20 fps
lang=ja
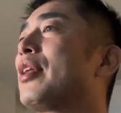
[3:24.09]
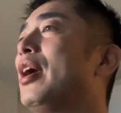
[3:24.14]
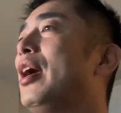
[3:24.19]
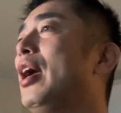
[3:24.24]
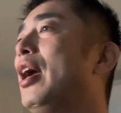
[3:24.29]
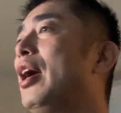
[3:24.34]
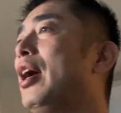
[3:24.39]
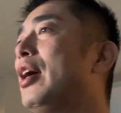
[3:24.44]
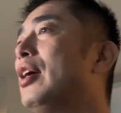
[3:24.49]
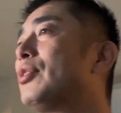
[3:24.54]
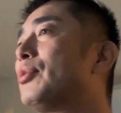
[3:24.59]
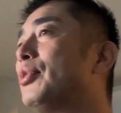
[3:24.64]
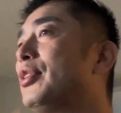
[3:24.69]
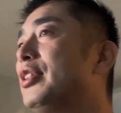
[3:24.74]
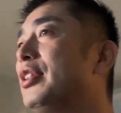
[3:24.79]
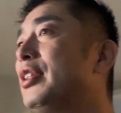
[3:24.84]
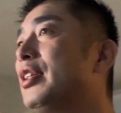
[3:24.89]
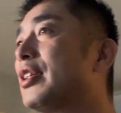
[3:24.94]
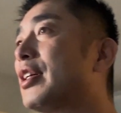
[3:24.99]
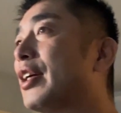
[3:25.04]
えそれ
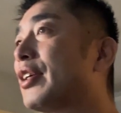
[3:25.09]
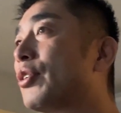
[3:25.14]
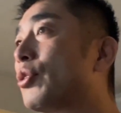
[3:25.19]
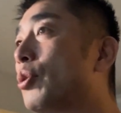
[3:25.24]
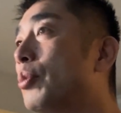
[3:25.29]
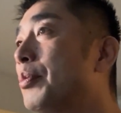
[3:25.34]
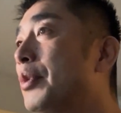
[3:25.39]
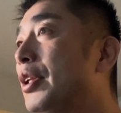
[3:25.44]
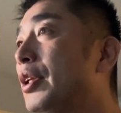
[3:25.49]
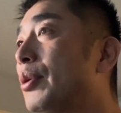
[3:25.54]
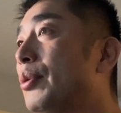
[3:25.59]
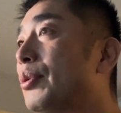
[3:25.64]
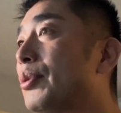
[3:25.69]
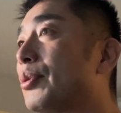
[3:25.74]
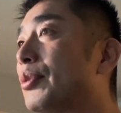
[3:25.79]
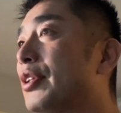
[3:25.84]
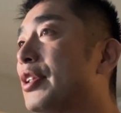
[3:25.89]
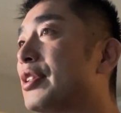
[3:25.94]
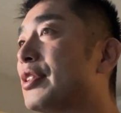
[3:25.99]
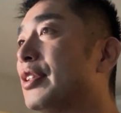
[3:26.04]
でね書き込みによる
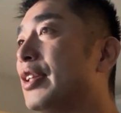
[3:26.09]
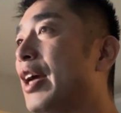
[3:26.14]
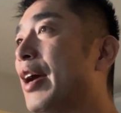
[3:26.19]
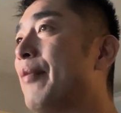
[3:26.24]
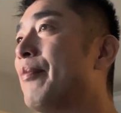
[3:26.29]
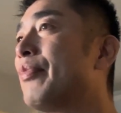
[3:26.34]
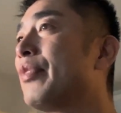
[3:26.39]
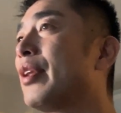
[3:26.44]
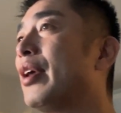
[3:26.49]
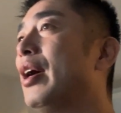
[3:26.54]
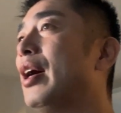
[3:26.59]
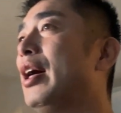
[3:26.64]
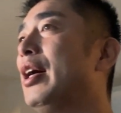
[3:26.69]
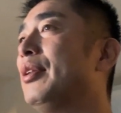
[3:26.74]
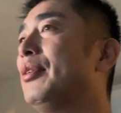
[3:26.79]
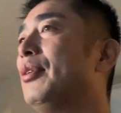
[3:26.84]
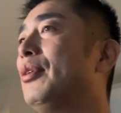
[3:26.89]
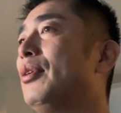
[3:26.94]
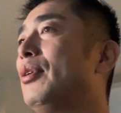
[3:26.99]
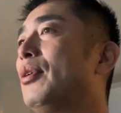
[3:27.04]
とですねあ
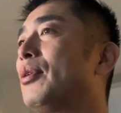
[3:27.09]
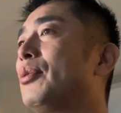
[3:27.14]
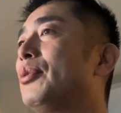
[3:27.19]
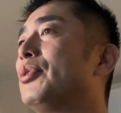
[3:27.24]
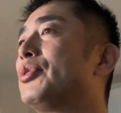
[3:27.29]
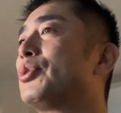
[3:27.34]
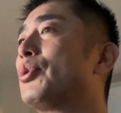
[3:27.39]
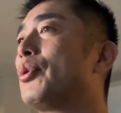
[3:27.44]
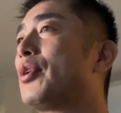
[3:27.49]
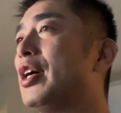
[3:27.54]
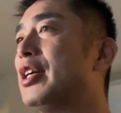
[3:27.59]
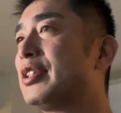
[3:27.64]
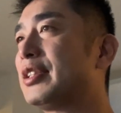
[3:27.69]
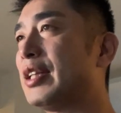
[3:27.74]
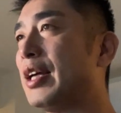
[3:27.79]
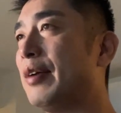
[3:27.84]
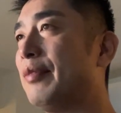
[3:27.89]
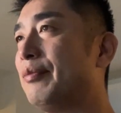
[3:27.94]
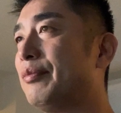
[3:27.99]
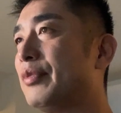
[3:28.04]
のこの上官
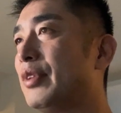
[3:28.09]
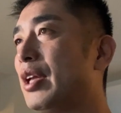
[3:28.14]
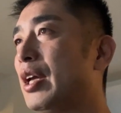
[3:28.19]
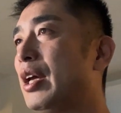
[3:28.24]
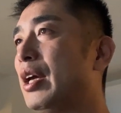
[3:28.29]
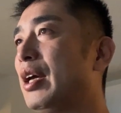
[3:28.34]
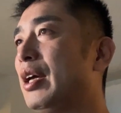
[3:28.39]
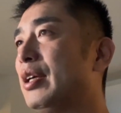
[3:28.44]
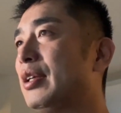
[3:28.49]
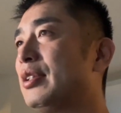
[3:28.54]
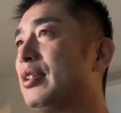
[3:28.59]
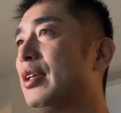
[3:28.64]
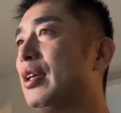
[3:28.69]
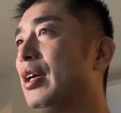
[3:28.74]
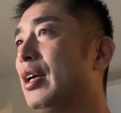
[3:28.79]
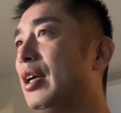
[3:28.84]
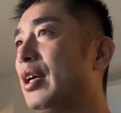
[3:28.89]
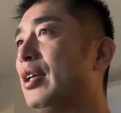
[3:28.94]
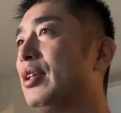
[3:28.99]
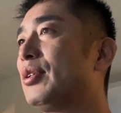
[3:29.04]
さん、え
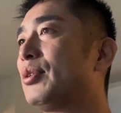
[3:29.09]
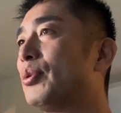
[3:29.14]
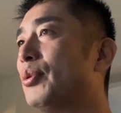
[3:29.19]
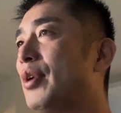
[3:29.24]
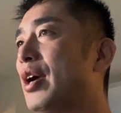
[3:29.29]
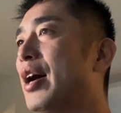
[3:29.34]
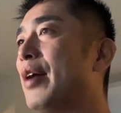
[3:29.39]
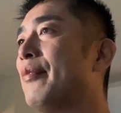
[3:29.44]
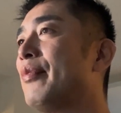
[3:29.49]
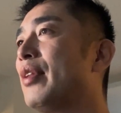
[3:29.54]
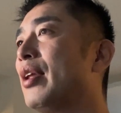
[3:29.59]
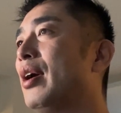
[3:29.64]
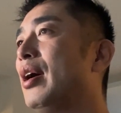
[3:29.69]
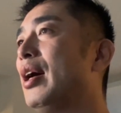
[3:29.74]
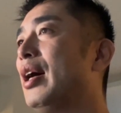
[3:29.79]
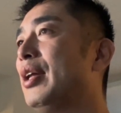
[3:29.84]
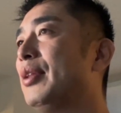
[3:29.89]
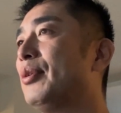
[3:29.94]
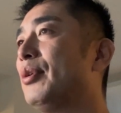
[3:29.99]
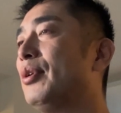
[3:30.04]
えー、人は
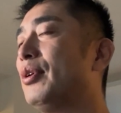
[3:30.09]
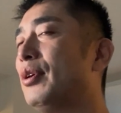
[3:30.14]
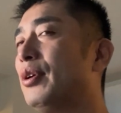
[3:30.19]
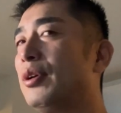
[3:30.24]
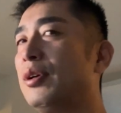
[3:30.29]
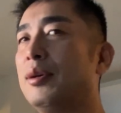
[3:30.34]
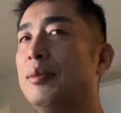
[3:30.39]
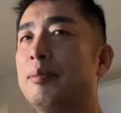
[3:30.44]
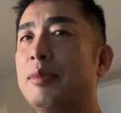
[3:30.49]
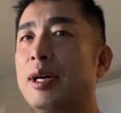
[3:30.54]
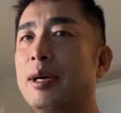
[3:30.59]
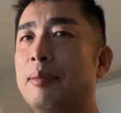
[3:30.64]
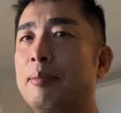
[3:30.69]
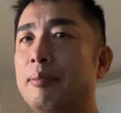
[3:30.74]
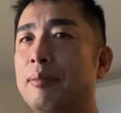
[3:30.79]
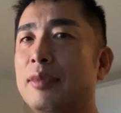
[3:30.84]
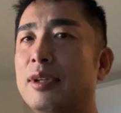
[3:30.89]
あの、まあ、